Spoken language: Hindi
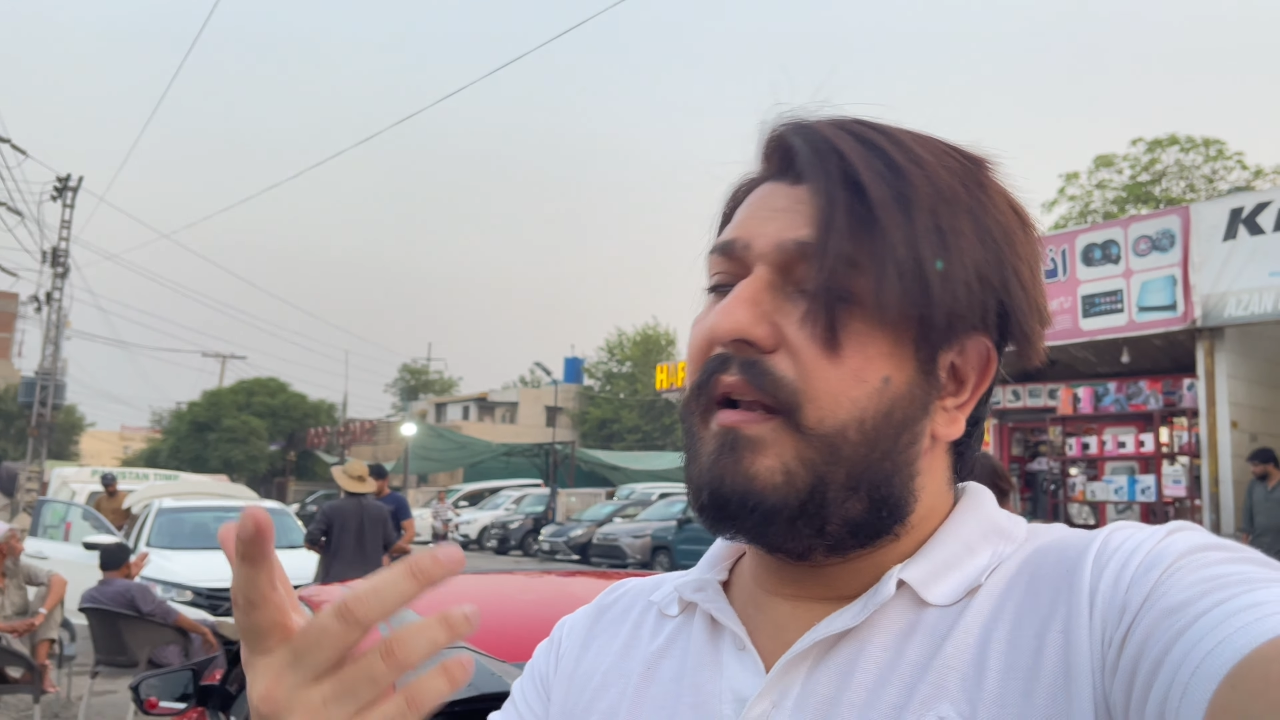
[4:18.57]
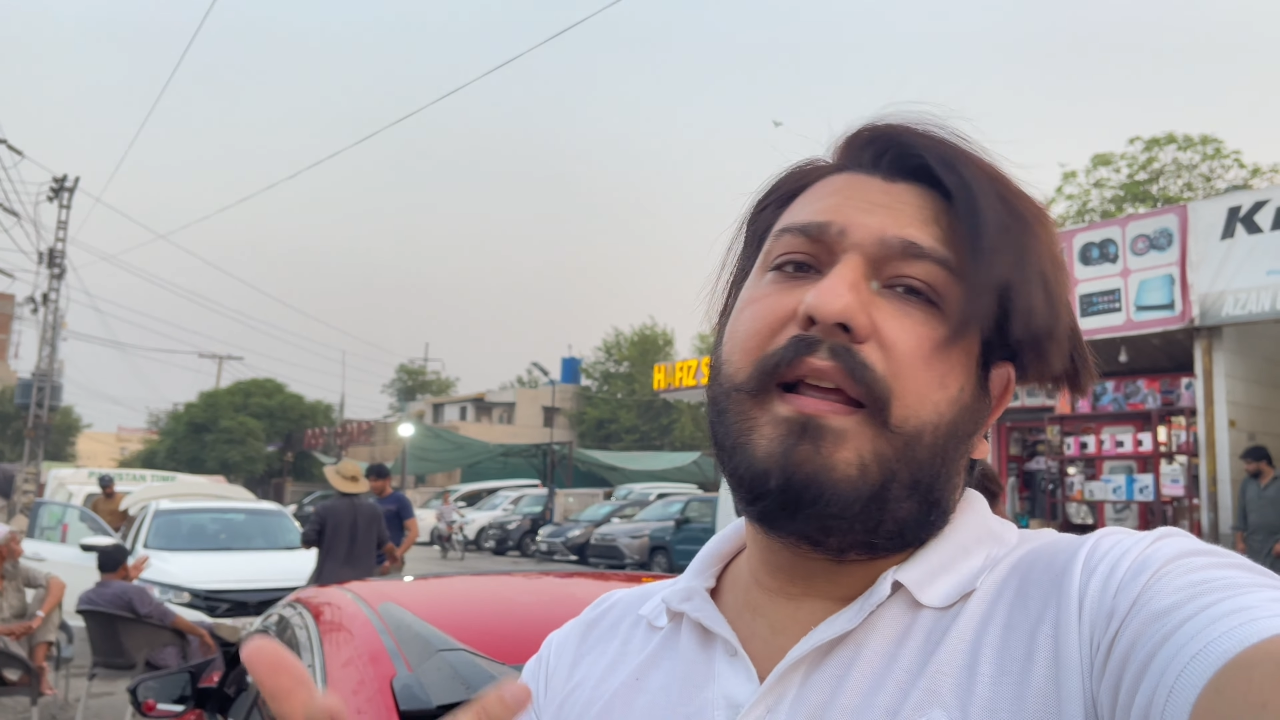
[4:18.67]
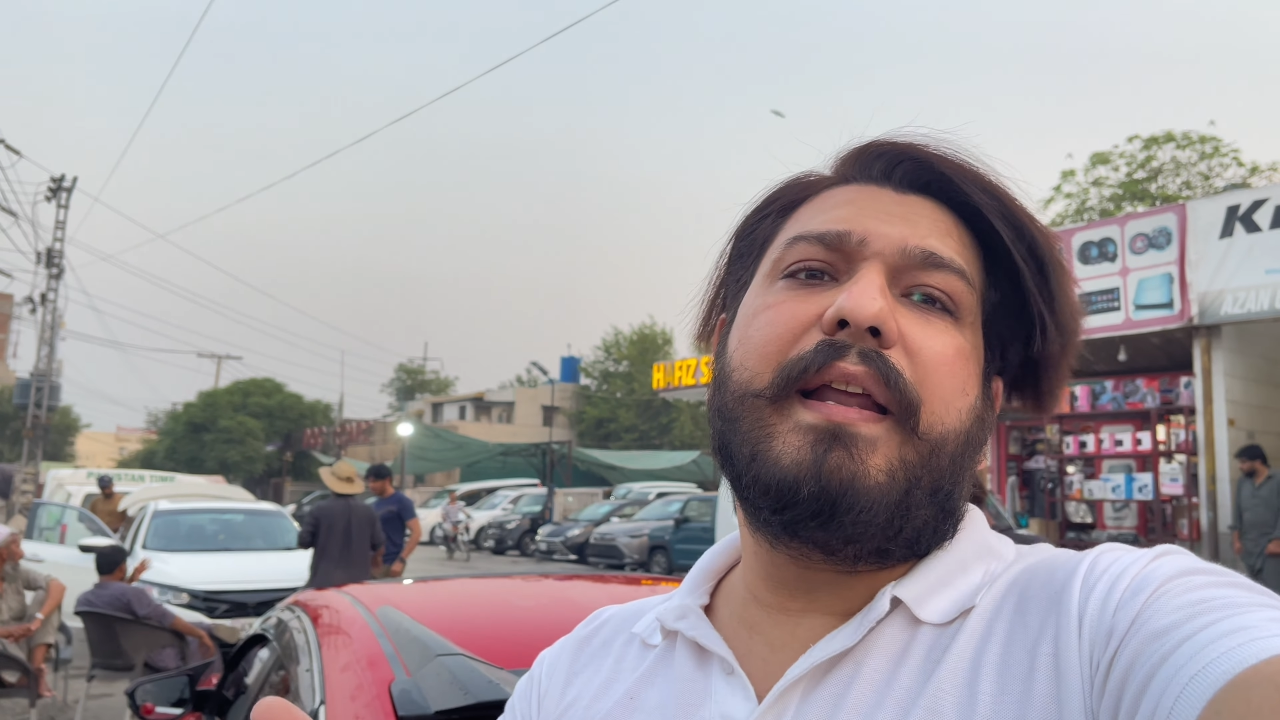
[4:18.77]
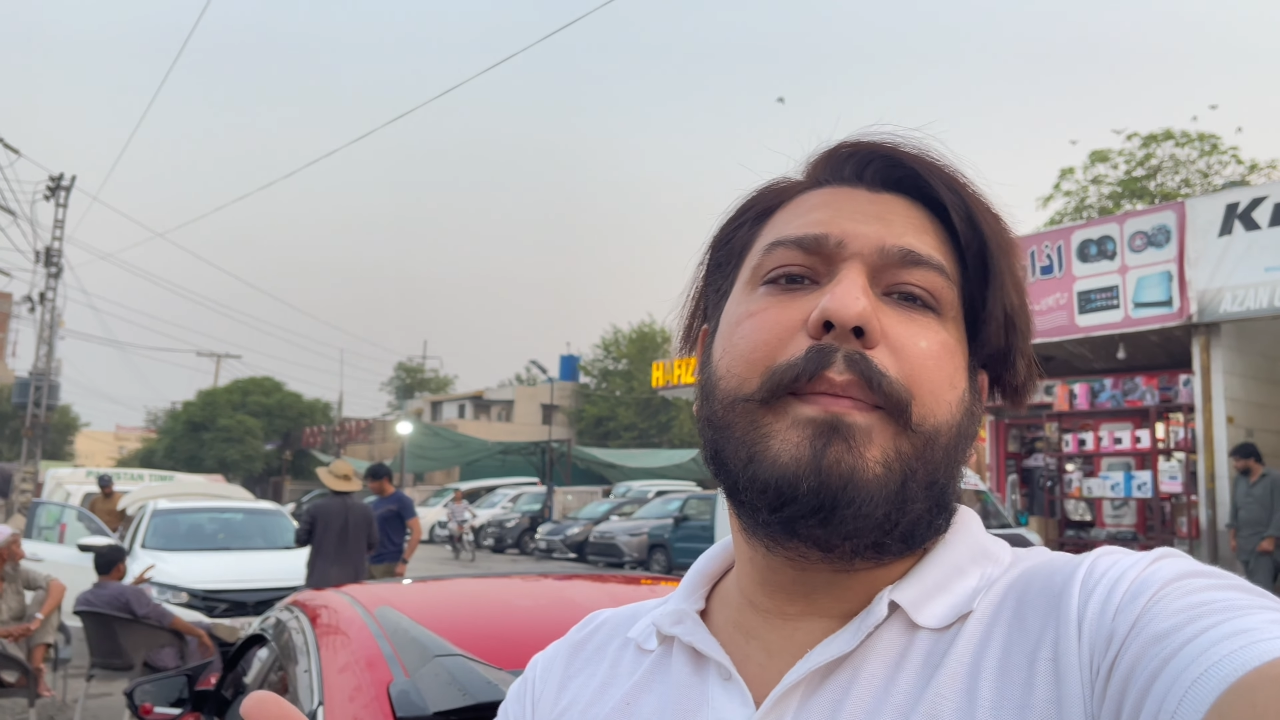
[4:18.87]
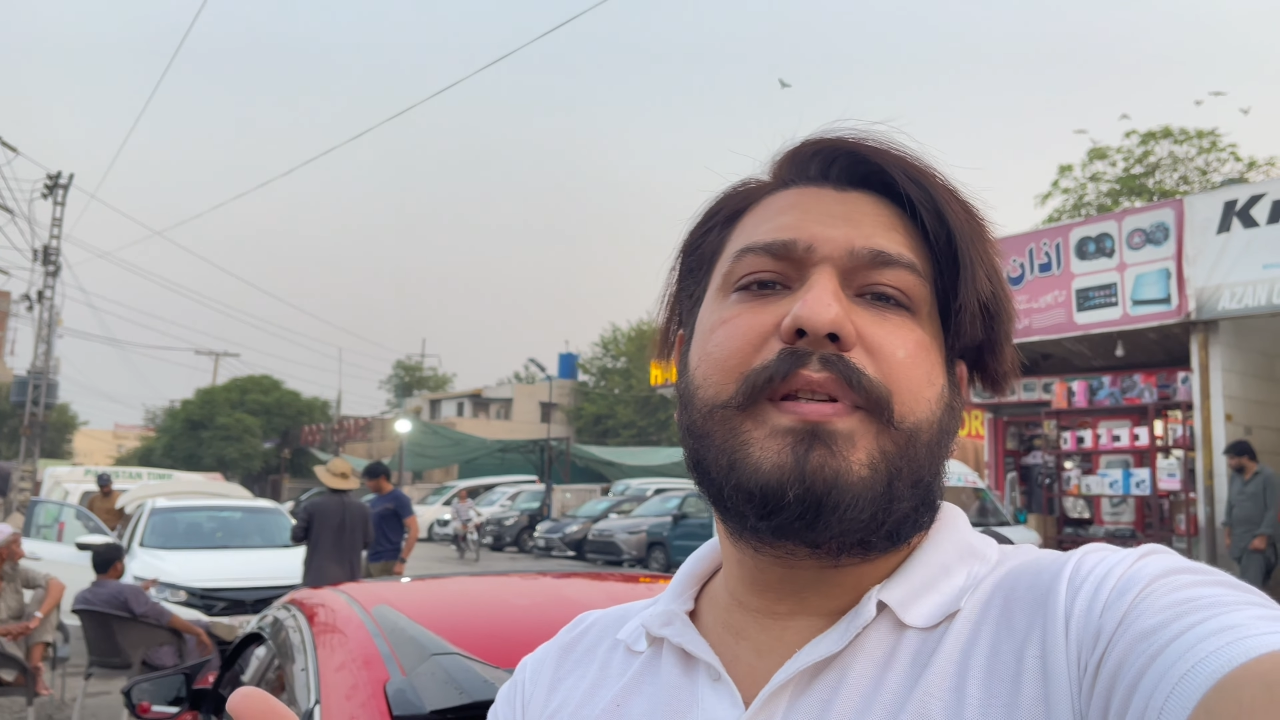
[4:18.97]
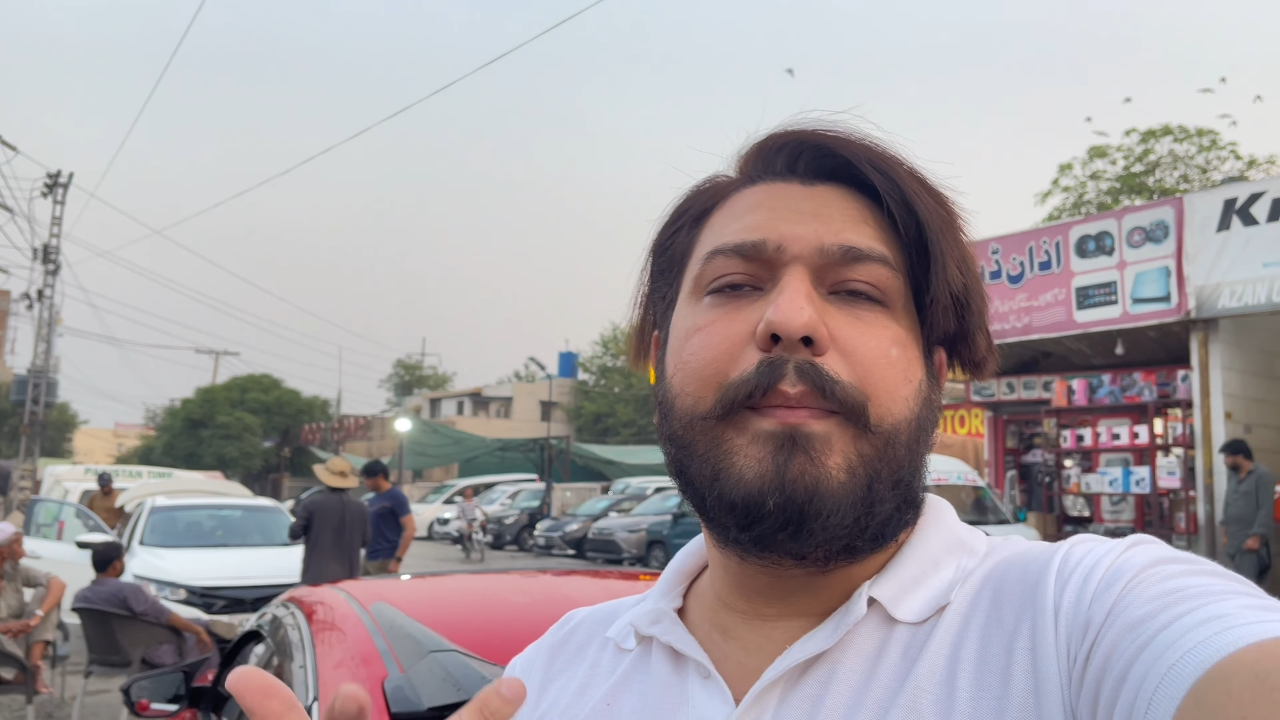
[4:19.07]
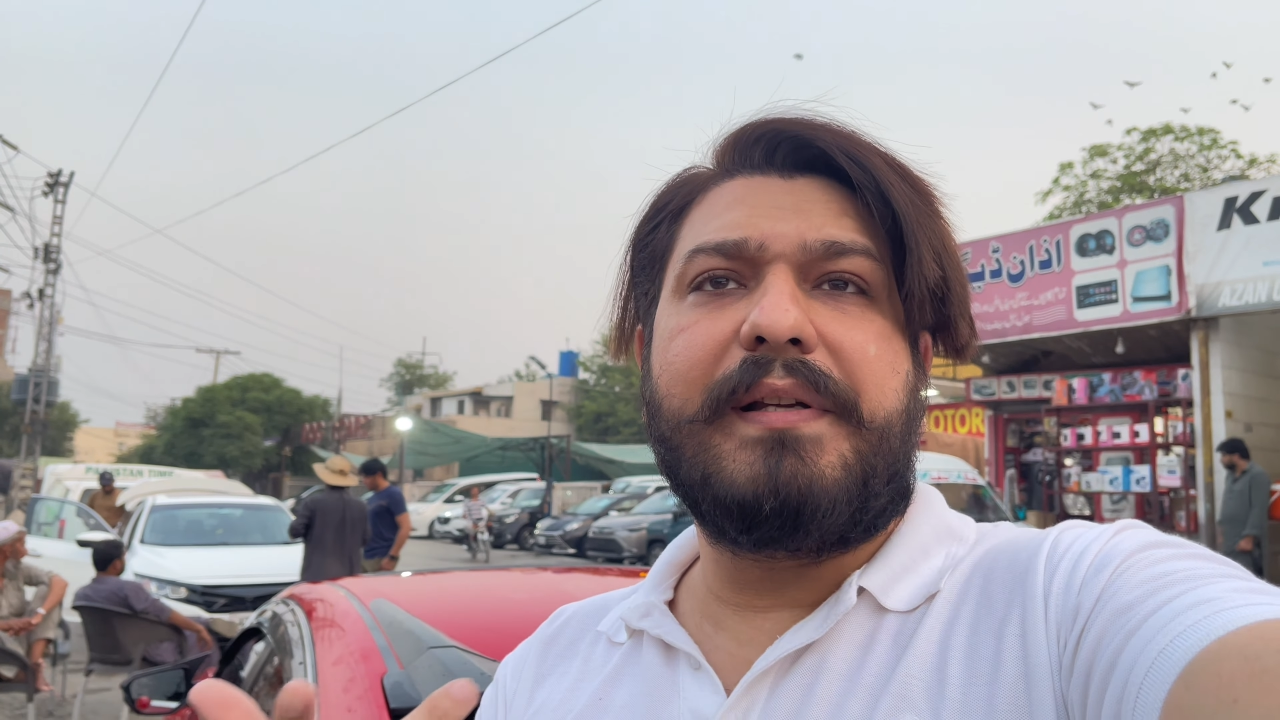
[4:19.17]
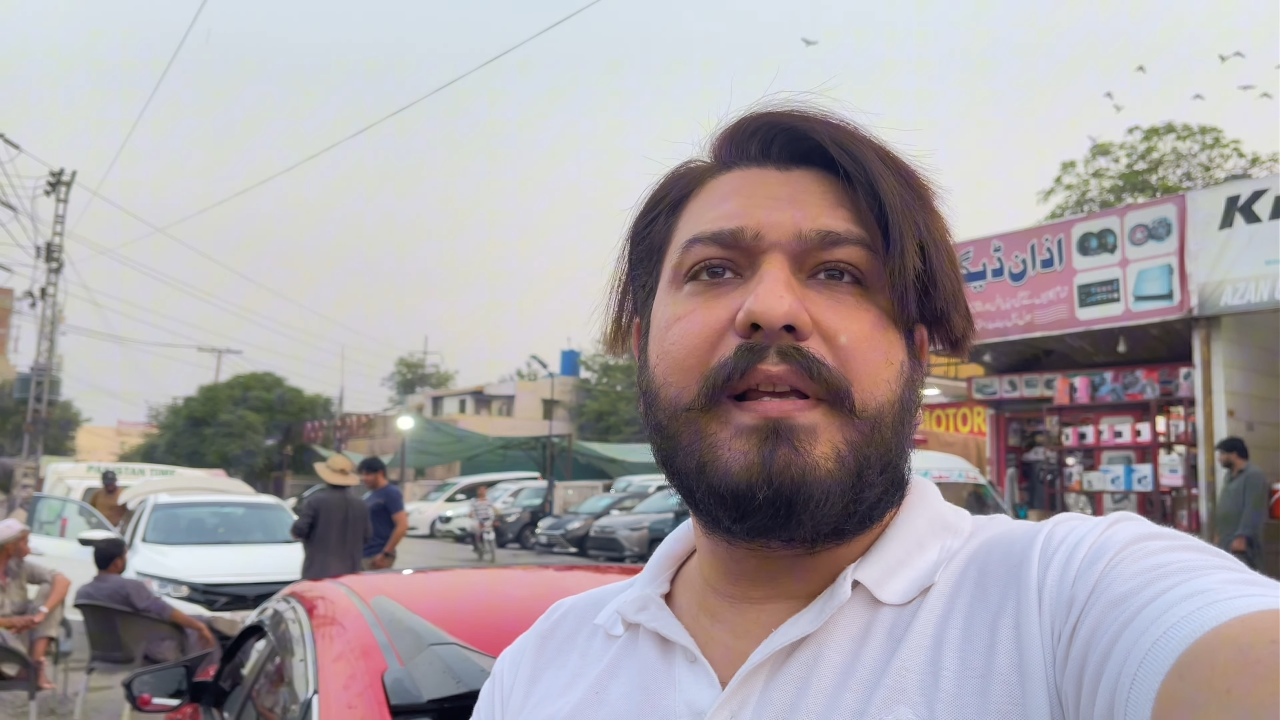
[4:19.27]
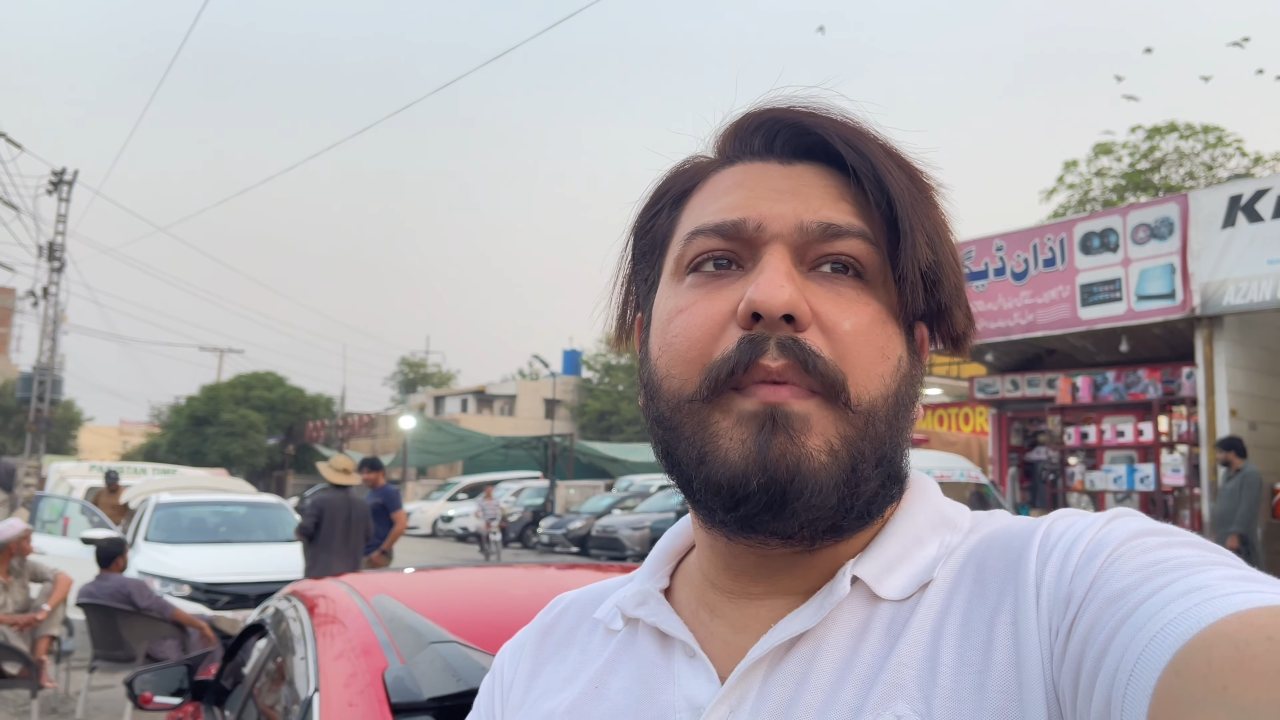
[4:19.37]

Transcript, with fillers: लेकिन अब समझ से